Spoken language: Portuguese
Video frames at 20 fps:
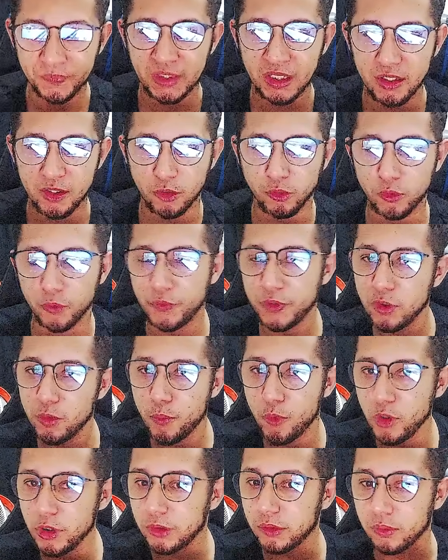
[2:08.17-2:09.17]
Eu duvido
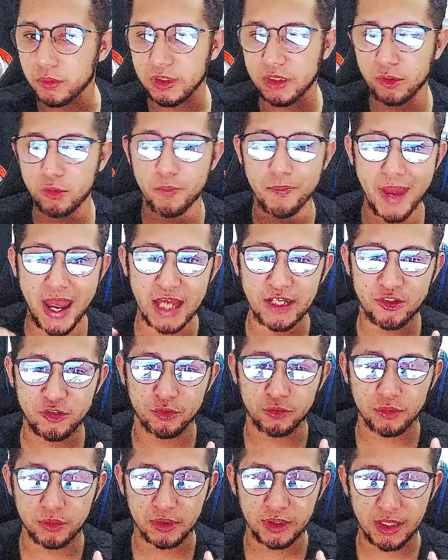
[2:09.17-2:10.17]
muito que do
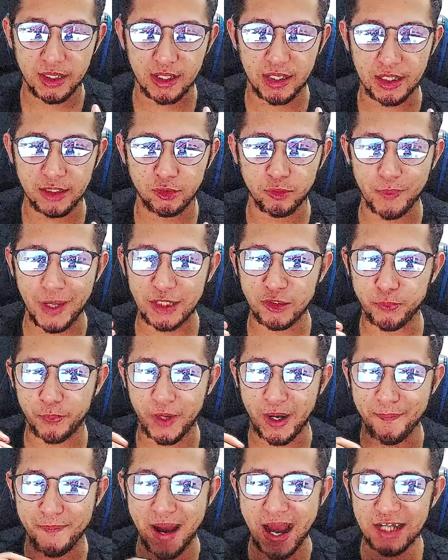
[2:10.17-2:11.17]
médio, é, do médio
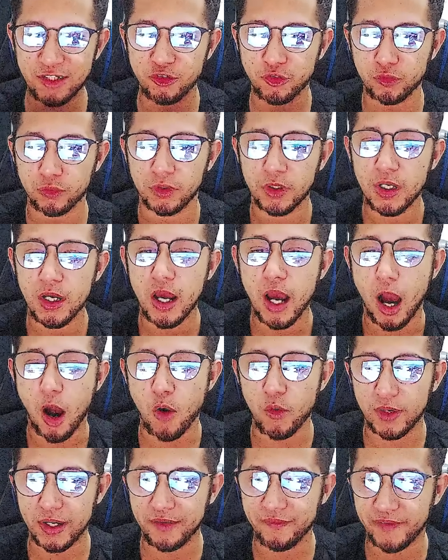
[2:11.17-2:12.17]
para baixo,
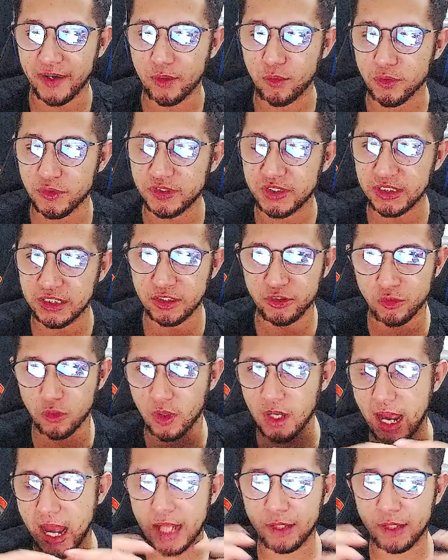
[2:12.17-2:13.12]
alguém vai conseguir jogar